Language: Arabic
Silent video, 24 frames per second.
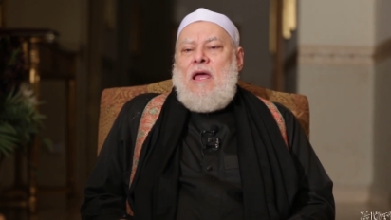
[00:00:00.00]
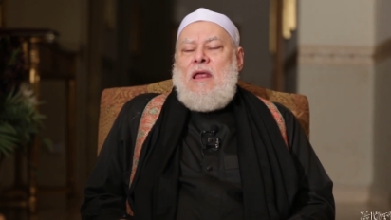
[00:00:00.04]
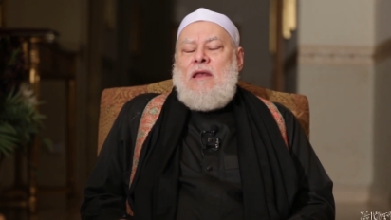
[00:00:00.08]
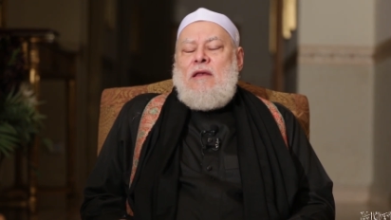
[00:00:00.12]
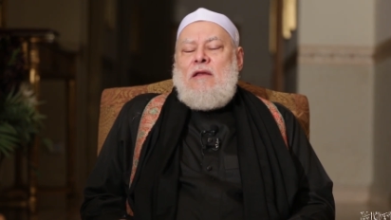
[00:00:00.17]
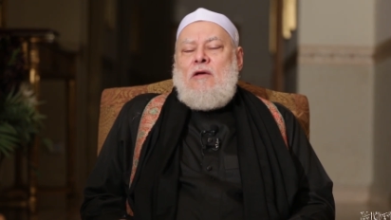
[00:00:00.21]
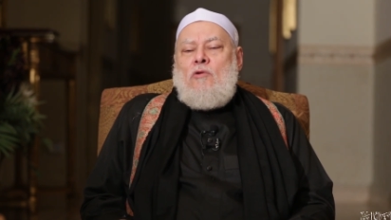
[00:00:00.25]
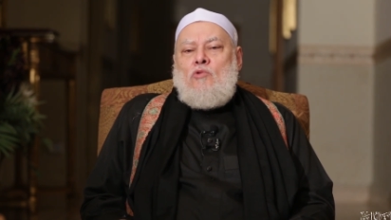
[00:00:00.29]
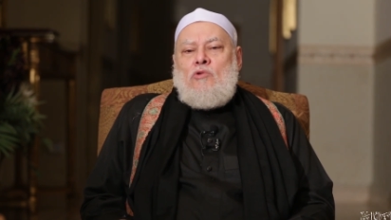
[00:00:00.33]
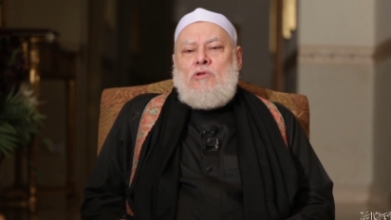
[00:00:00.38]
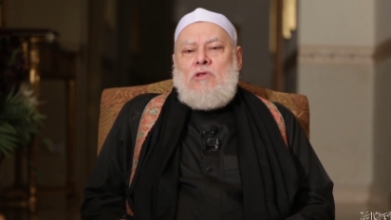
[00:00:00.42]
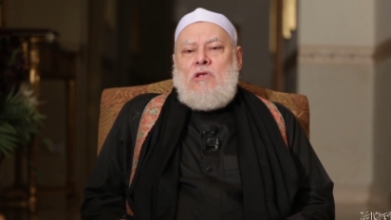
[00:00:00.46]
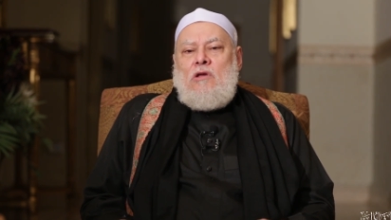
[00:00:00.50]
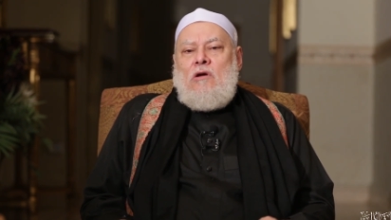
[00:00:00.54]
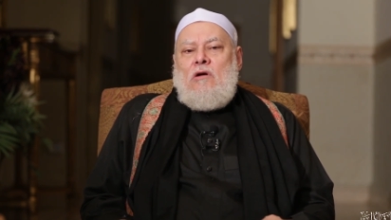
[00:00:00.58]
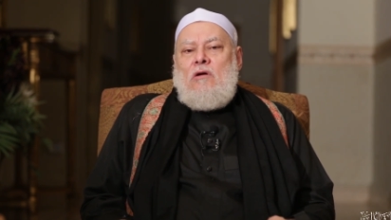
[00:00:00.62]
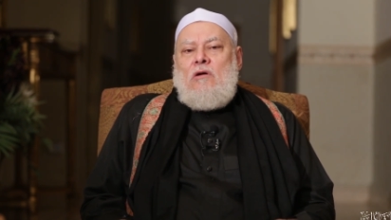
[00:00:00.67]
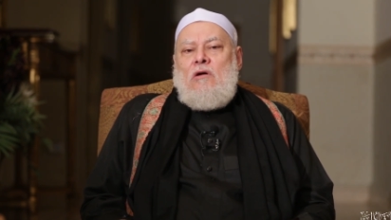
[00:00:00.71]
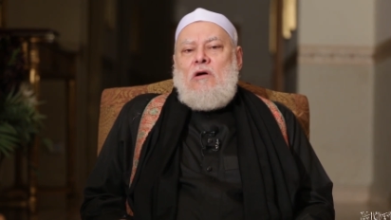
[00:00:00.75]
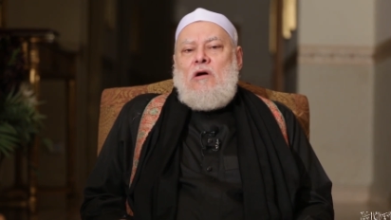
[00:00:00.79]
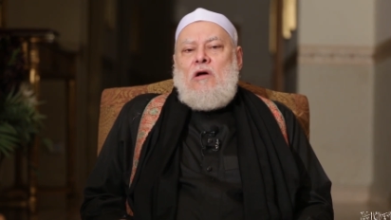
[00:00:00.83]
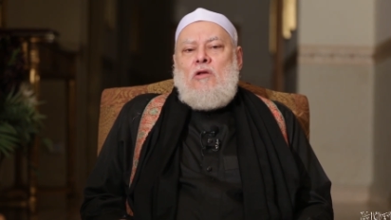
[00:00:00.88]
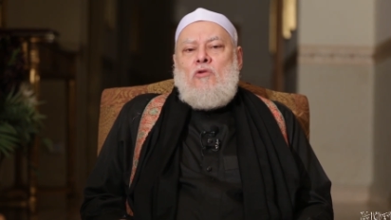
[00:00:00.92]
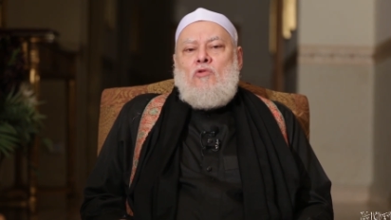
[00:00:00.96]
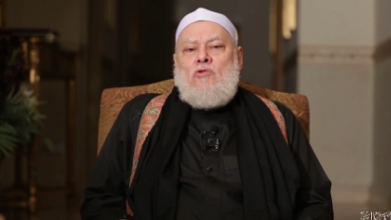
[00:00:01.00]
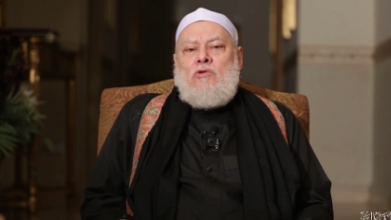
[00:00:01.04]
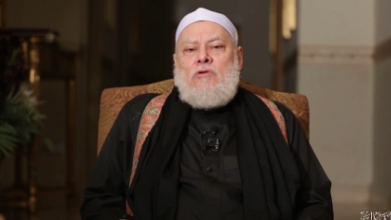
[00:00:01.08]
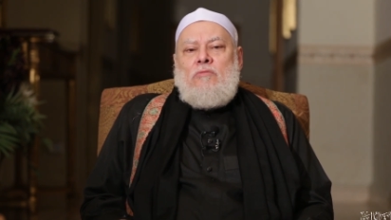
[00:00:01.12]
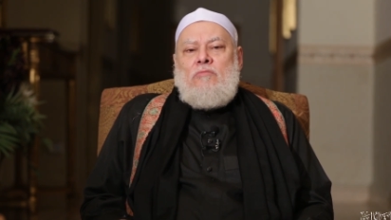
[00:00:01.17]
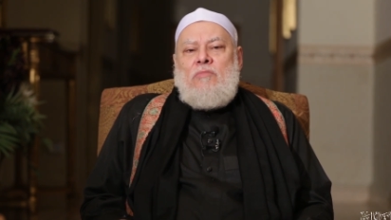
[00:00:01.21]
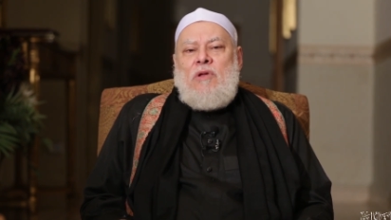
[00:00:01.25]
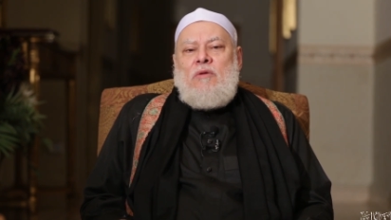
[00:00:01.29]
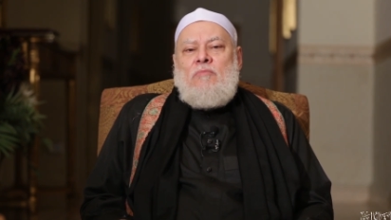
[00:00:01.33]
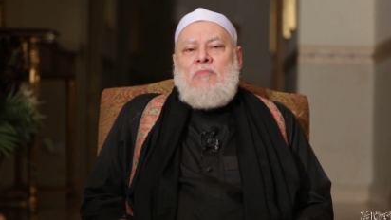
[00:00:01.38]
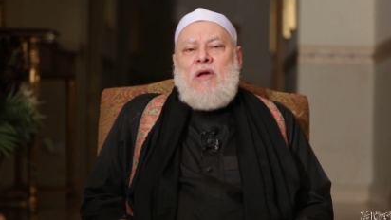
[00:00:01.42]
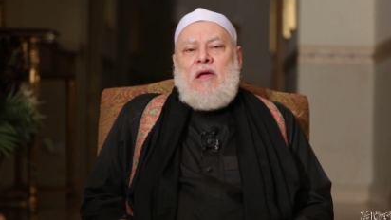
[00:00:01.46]
انه انتقال
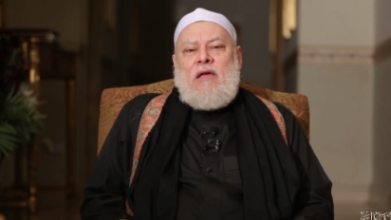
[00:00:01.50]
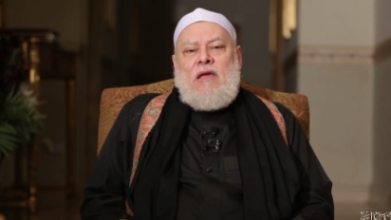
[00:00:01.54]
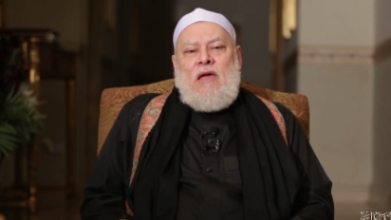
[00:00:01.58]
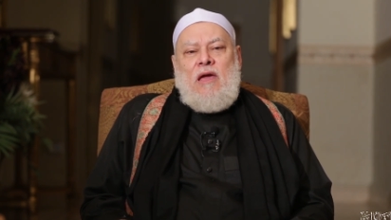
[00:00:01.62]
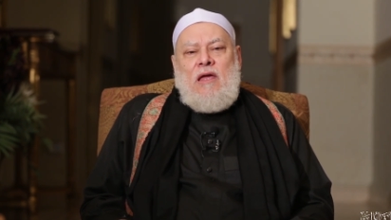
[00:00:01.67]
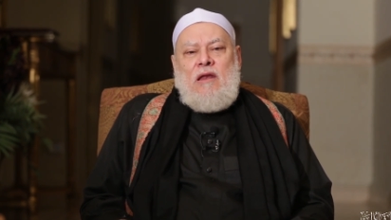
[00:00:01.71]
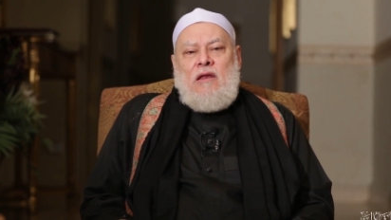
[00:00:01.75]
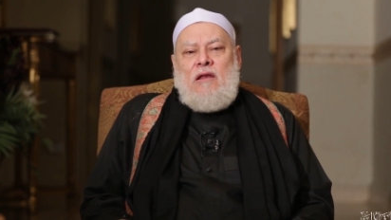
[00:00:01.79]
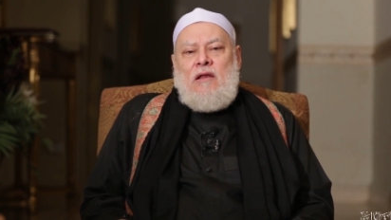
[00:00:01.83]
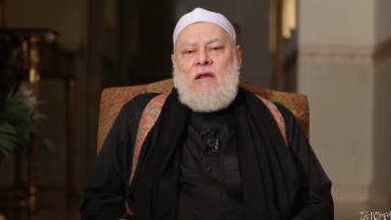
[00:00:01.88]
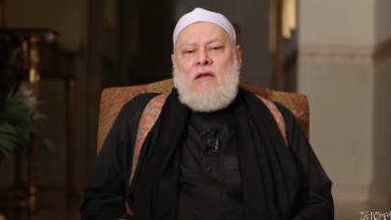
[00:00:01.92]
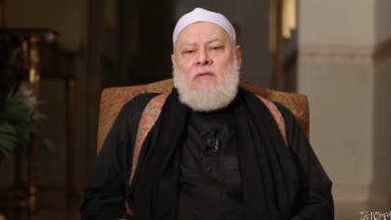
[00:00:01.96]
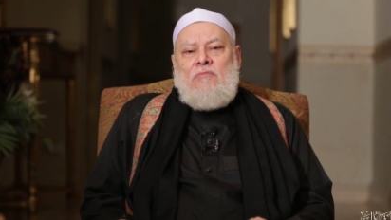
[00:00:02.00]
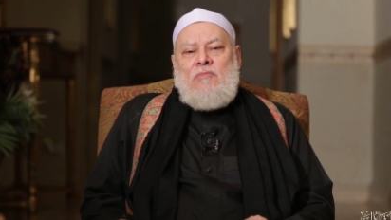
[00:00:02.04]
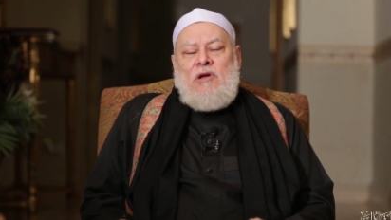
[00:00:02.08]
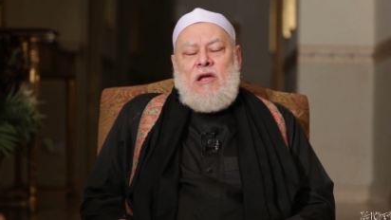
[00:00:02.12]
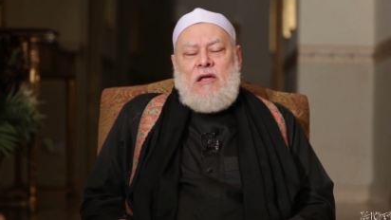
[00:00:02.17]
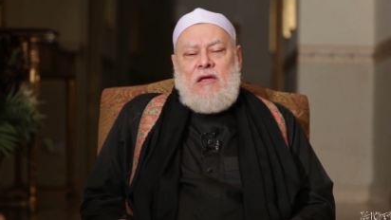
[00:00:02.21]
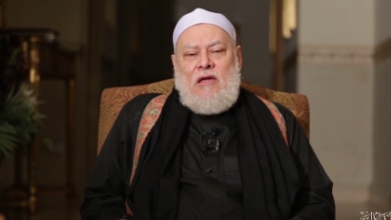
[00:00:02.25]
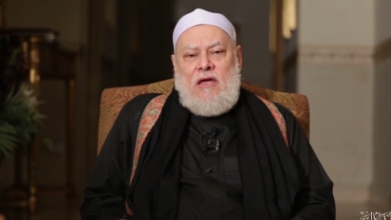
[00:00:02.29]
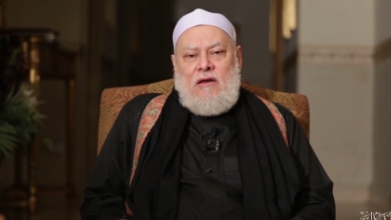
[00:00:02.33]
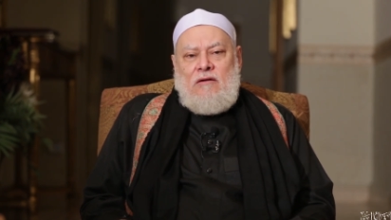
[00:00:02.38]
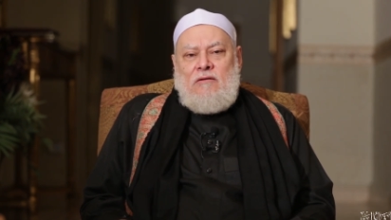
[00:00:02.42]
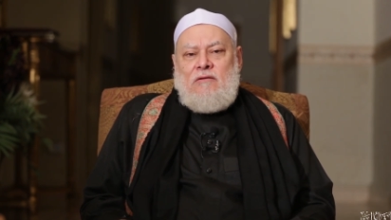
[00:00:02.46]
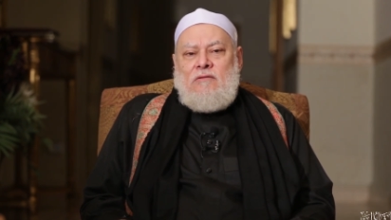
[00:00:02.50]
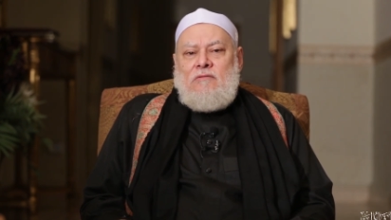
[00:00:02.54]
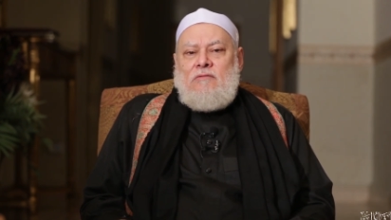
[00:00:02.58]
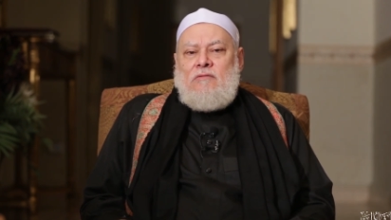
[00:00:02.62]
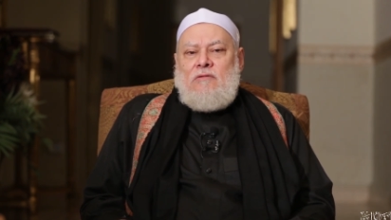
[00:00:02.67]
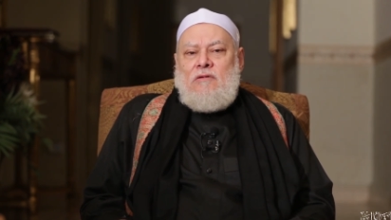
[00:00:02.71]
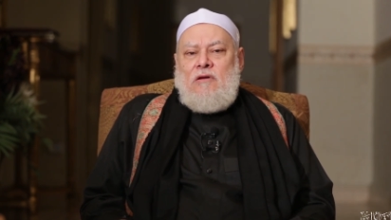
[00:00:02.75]
من مكان لمكان